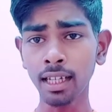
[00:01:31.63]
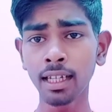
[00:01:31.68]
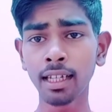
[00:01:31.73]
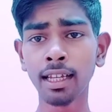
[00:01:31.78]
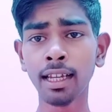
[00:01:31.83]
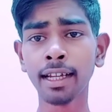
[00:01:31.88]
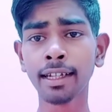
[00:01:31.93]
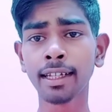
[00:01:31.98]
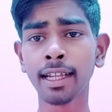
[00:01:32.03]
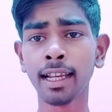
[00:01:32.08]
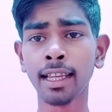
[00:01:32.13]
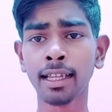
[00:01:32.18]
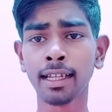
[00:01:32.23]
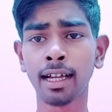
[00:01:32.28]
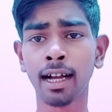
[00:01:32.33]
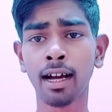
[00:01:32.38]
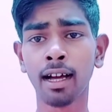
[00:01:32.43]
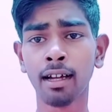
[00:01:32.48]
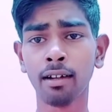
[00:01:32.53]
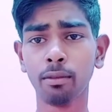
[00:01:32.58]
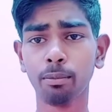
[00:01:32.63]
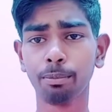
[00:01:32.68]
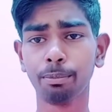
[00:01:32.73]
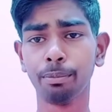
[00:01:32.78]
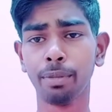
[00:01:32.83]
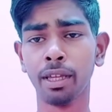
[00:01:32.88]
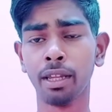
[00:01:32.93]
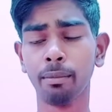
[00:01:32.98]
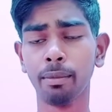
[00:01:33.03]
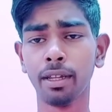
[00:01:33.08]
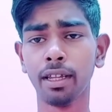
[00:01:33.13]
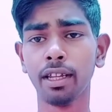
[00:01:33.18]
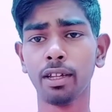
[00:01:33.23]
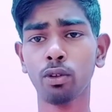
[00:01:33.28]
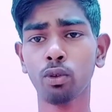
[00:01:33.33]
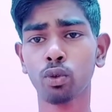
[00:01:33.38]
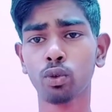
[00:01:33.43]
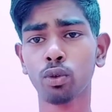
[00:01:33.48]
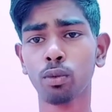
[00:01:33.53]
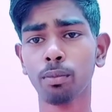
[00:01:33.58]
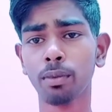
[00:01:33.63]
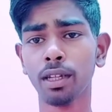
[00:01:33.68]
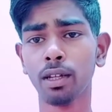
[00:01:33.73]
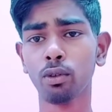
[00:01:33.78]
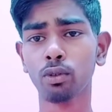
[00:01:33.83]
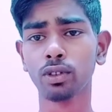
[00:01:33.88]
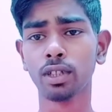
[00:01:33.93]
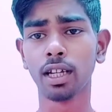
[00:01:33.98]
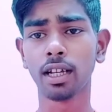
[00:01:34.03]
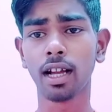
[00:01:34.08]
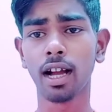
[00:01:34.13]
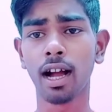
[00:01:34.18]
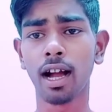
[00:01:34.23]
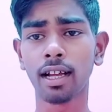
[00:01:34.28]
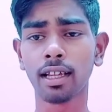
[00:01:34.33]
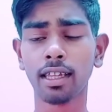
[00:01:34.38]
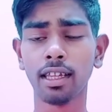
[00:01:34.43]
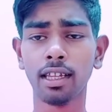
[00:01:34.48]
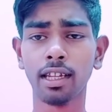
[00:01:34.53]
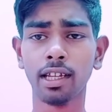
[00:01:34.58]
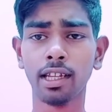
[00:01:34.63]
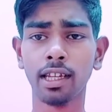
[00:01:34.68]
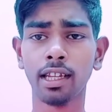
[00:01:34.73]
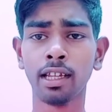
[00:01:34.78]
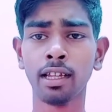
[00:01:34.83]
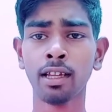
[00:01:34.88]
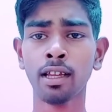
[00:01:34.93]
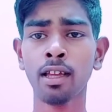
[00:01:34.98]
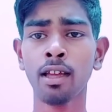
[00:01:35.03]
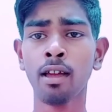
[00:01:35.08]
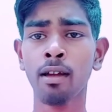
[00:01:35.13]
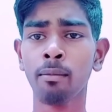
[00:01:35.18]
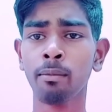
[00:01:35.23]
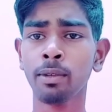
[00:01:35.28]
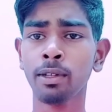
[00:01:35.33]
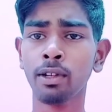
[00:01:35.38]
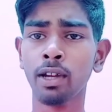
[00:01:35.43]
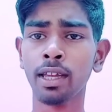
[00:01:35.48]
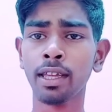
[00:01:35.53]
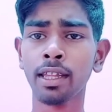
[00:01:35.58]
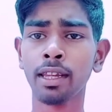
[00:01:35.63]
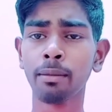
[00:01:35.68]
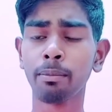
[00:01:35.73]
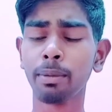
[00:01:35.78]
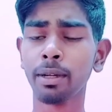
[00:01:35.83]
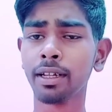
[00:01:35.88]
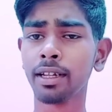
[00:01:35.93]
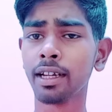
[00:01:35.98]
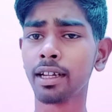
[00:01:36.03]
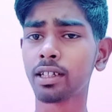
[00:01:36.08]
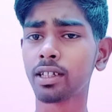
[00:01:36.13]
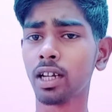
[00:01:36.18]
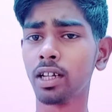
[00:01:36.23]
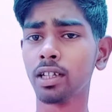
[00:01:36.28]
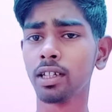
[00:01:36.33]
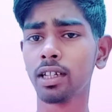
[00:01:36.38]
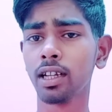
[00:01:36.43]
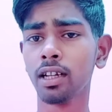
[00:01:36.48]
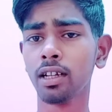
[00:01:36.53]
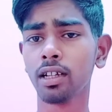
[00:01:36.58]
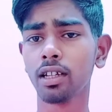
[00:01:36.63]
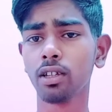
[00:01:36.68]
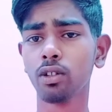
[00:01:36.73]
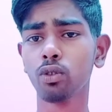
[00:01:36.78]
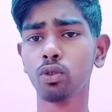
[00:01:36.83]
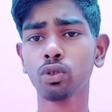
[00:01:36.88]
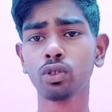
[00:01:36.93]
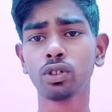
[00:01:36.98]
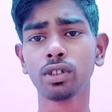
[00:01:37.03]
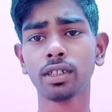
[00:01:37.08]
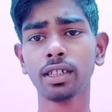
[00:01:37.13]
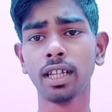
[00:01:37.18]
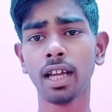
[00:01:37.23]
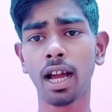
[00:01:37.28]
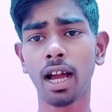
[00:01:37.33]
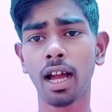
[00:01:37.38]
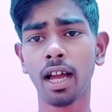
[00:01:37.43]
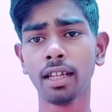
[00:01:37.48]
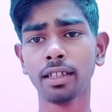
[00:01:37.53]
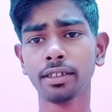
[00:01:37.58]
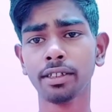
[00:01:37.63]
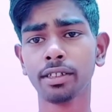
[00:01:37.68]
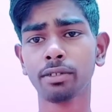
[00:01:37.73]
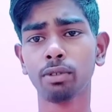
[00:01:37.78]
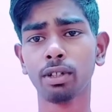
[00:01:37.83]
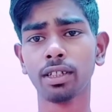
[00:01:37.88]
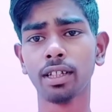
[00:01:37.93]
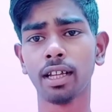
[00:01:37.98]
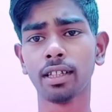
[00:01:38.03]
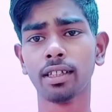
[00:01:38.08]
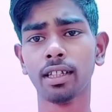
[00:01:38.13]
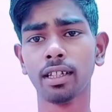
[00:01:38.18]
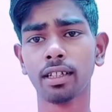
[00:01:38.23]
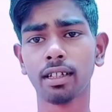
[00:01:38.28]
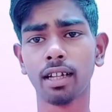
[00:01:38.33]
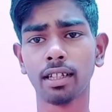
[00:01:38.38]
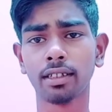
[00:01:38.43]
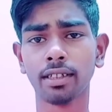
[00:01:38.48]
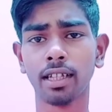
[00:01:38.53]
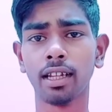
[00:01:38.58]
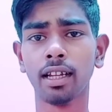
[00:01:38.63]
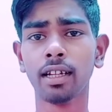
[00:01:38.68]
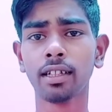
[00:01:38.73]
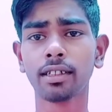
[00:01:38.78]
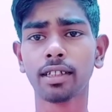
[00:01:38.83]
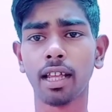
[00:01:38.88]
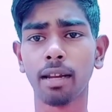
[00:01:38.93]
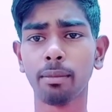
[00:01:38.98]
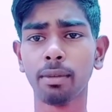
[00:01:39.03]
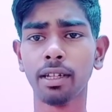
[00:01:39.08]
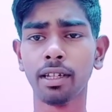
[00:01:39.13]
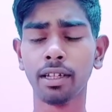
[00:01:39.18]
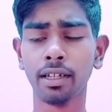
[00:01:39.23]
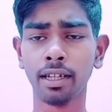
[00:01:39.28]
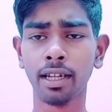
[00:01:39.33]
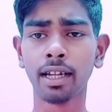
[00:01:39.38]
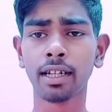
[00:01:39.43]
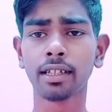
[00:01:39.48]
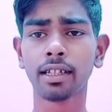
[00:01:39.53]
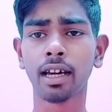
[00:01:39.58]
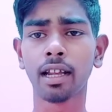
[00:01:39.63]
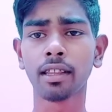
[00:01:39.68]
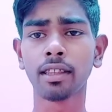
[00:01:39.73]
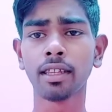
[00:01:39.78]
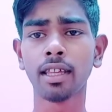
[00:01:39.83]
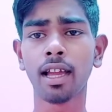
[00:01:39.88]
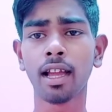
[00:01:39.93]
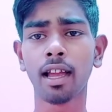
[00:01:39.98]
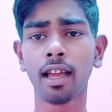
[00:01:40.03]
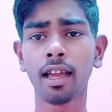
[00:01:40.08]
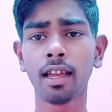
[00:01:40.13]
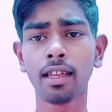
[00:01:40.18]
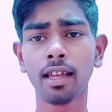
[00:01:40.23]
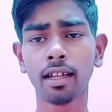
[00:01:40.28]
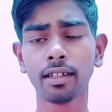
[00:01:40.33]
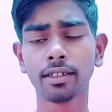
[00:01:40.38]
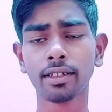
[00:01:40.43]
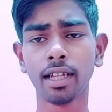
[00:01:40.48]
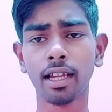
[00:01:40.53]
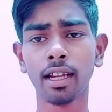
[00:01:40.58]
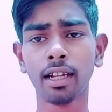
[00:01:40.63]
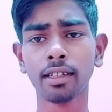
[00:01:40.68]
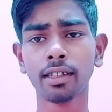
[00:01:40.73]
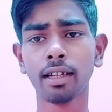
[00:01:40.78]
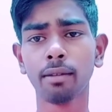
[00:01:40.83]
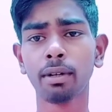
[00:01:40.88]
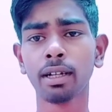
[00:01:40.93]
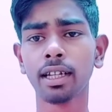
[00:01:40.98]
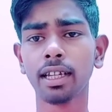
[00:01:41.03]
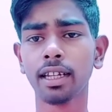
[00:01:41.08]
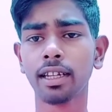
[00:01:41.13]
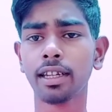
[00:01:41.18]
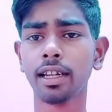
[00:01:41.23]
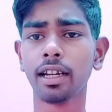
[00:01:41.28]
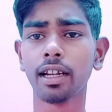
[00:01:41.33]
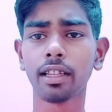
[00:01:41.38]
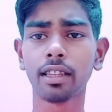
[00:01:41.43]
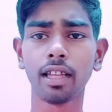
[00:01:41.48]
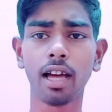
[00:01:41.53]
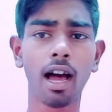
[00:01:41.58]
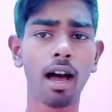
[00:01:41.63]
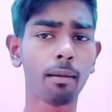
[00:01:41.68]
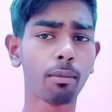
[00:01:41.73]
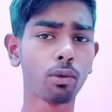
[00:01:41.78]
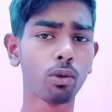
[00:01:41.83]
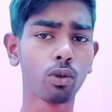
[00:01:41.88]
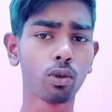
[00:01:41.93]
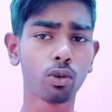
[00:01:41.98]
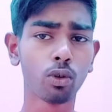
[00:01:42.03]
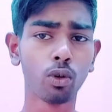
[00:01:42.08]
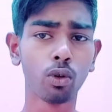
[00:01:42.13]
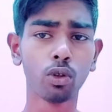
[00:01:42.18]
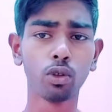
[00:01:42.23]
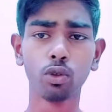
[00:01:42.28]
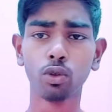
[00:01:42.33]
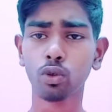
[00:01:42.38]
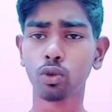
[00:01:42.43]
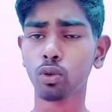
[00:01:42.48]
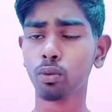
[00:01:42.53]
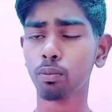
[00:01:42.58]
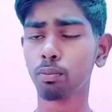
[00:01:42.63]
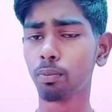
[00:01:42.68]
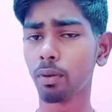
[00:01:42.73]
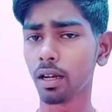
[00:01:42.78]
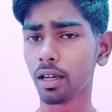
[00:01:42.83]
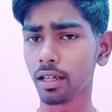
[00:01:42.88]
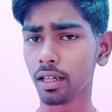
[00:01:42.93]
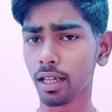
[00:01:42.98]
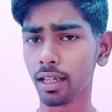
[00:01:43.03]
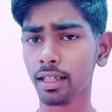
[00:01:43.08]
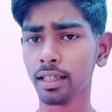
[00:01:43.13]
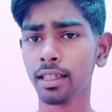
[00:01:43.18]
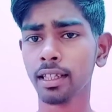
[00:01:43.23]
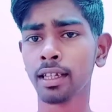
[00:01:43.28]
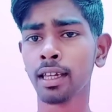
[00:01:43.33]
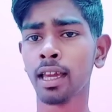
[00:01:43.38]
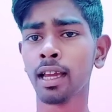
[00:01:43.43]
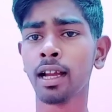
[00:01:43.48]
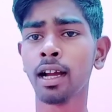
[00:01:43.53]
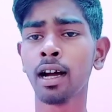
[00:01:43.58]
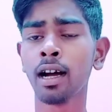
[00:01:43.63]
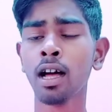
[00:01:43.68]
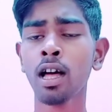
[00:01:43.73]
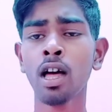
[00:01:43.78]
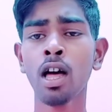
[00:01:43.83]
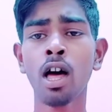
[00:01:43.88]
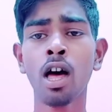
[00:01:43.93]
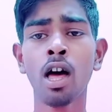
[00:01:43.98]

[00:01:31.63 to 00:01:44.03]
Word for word: लेटर लिखा फिर भी यूट्यूब ने उसे कहा कि इन्होंने यही रिपीटेड कंटेंट यूज किया है जिस वजह से इनका चैनल टर्मिनेट कर दिया गया या चैनल दबंग स्टेटस आप लोग को यूट्यूब पर नहीं दिखेगा